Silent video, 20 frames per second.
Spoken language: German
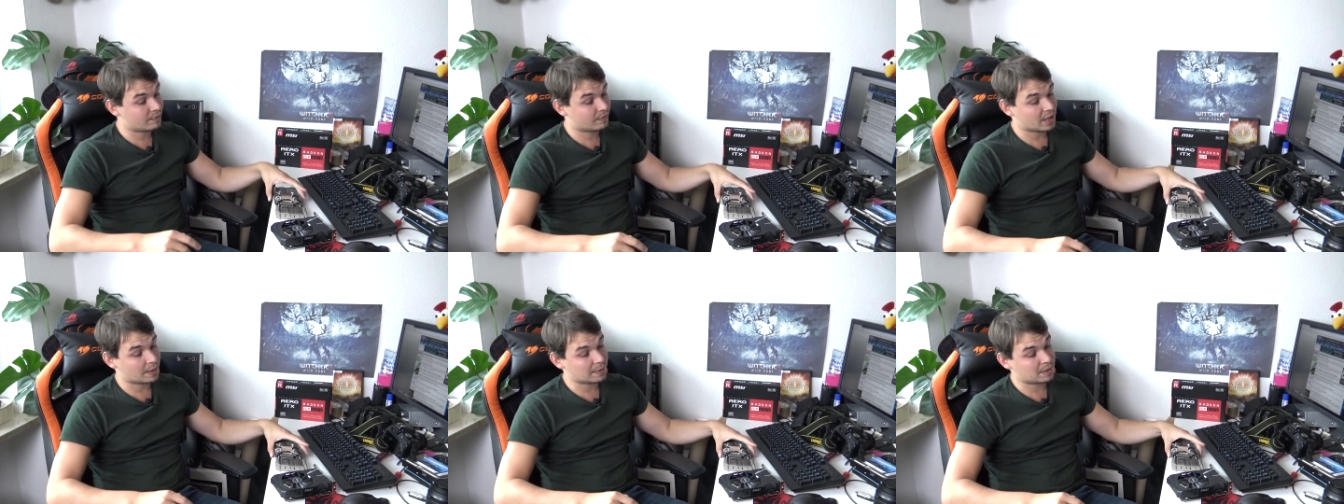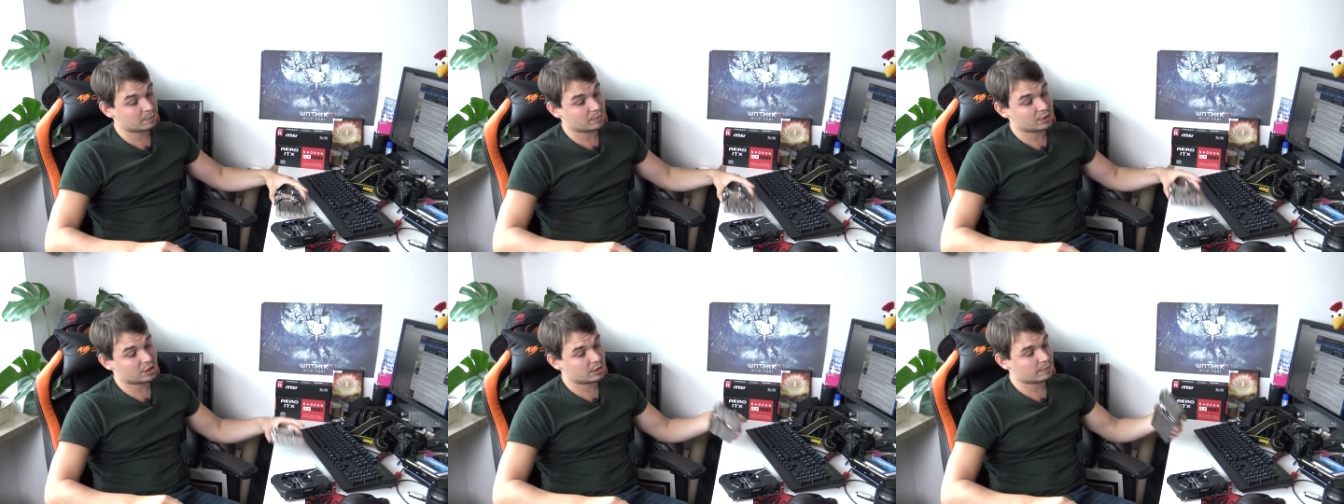Da habe ich
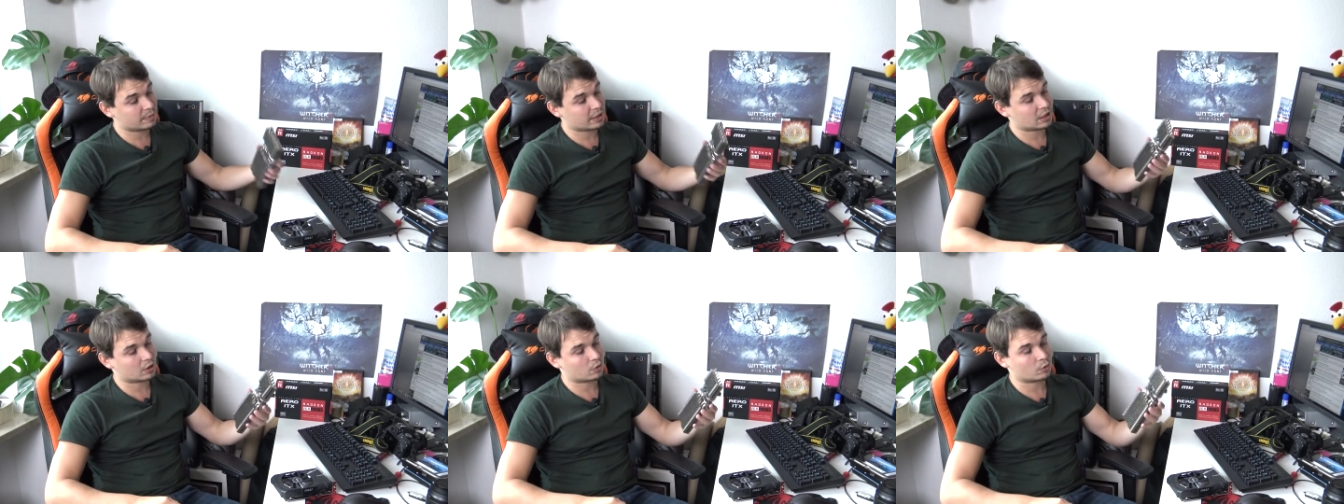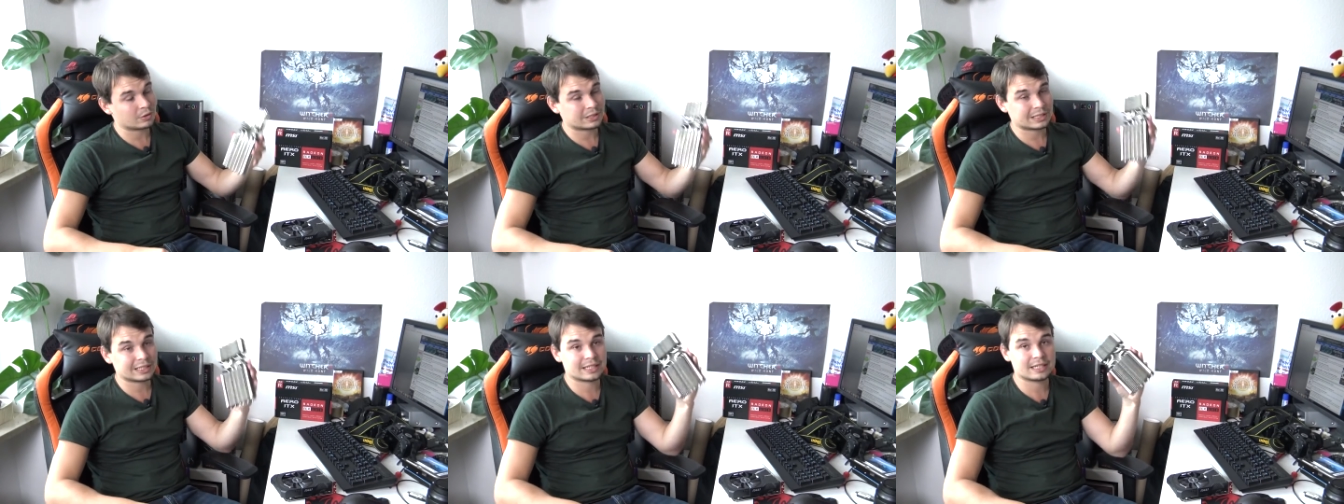ein bisschen in meiner
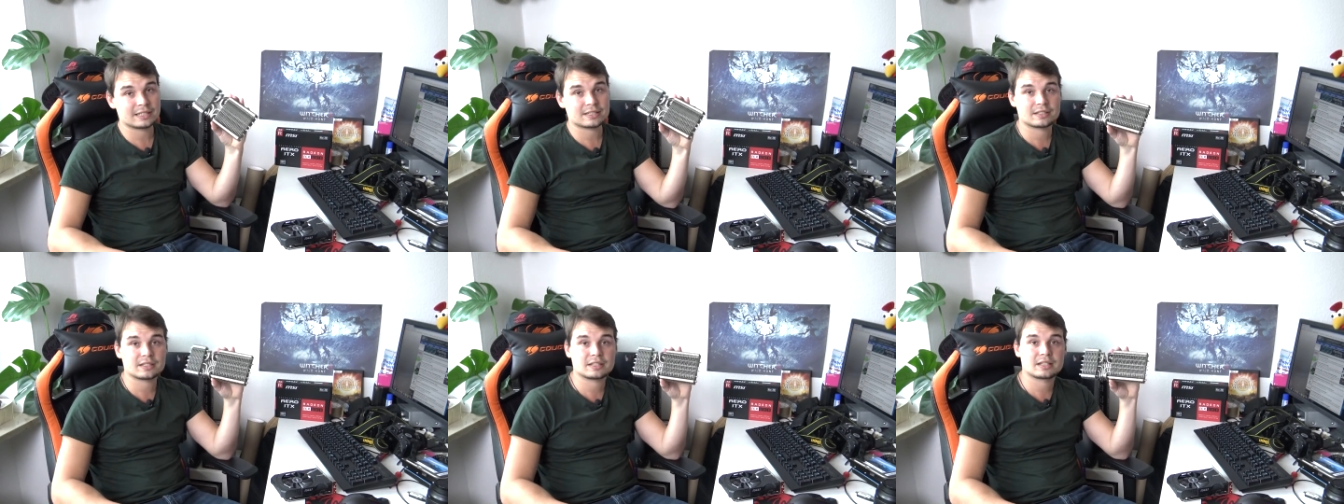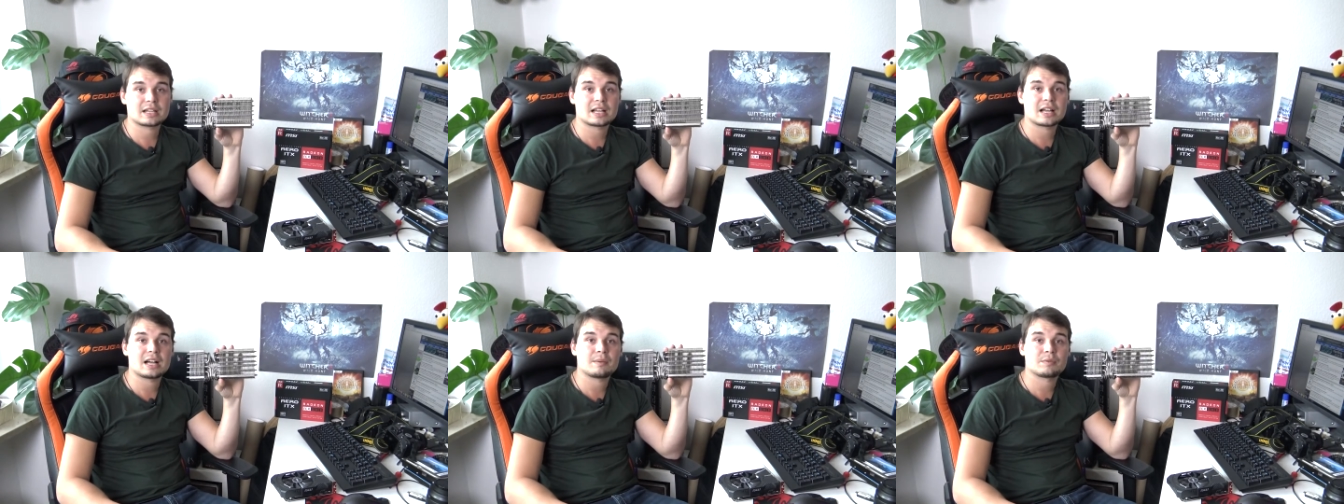Grustelkiste
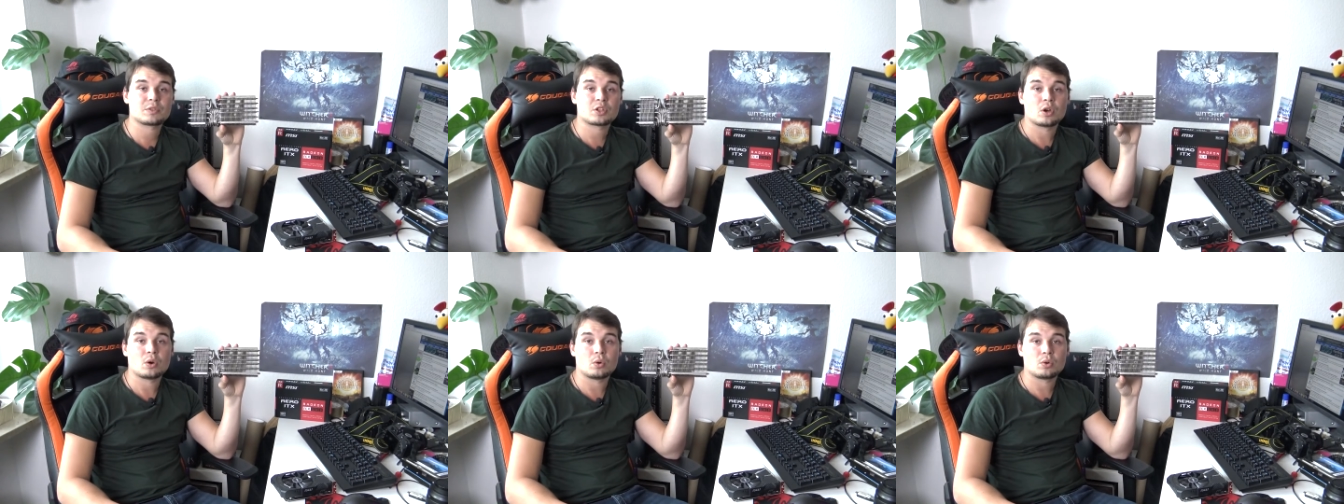gekramt